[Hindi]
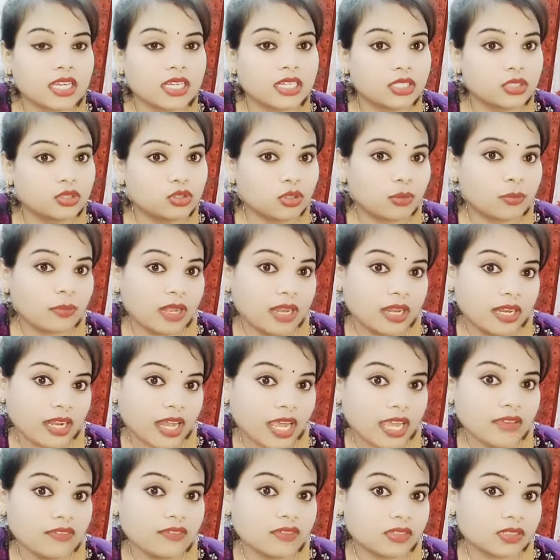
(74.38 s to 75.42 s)
जो मैं
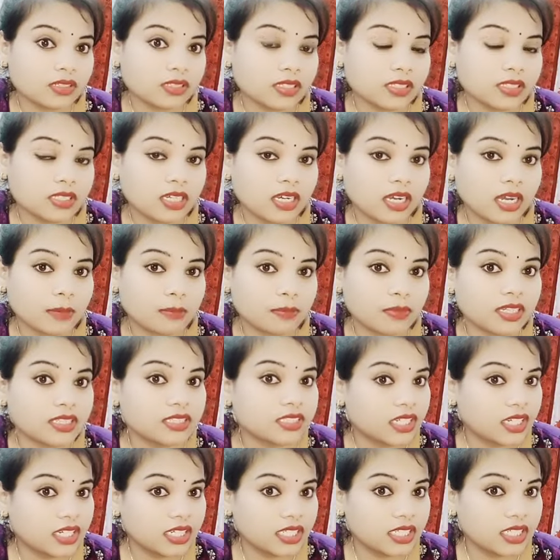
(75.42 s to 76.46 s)
लाइव अपना
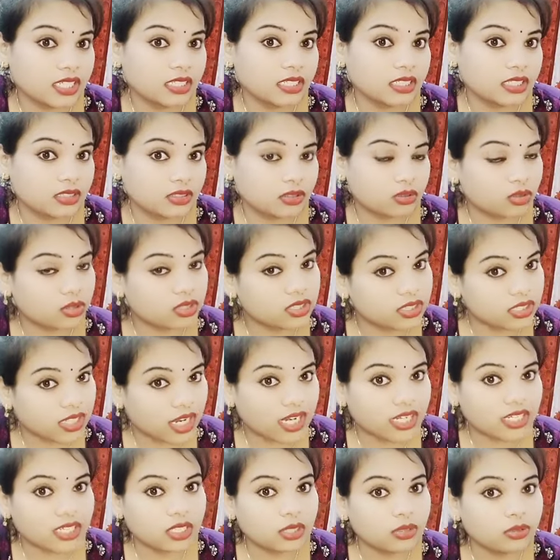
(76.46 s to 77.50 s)
जर्नी जो
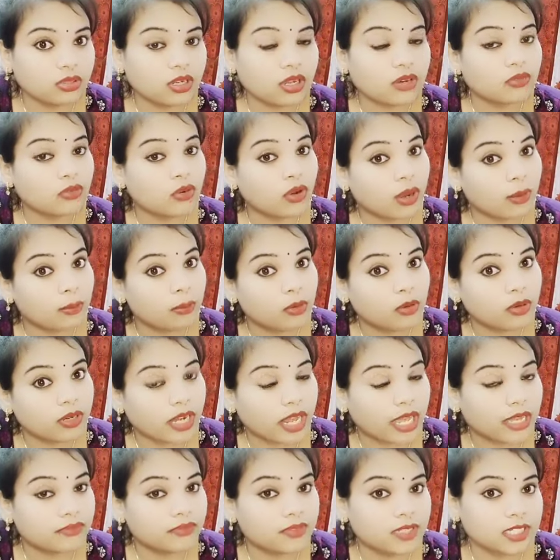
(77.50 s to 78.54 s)
स्टार्ट की हूँ ना वो आप लोग
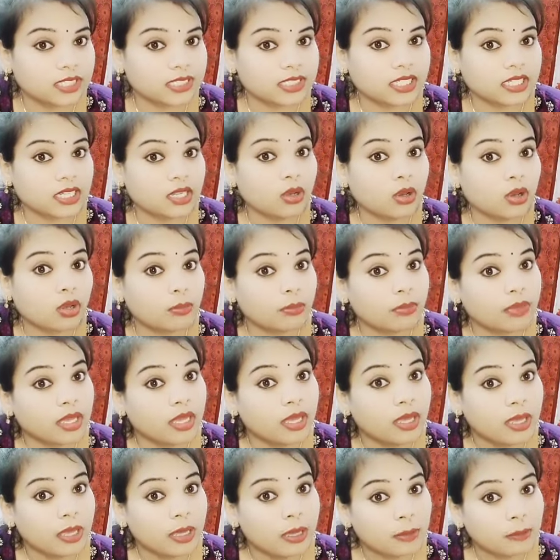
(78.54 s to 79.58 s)
लाइव देख सकें और मैं
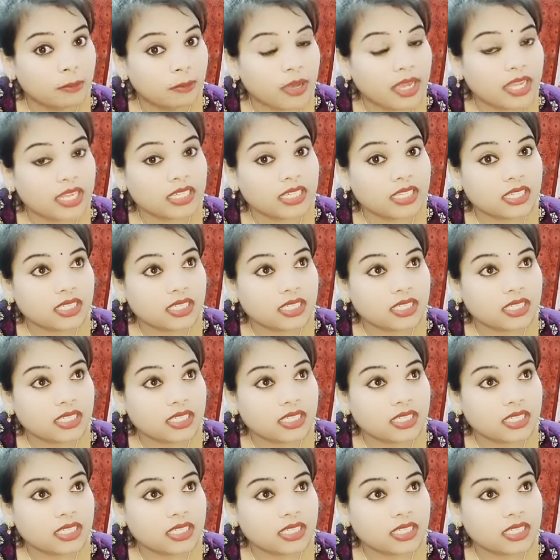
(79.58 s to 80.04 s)
मैं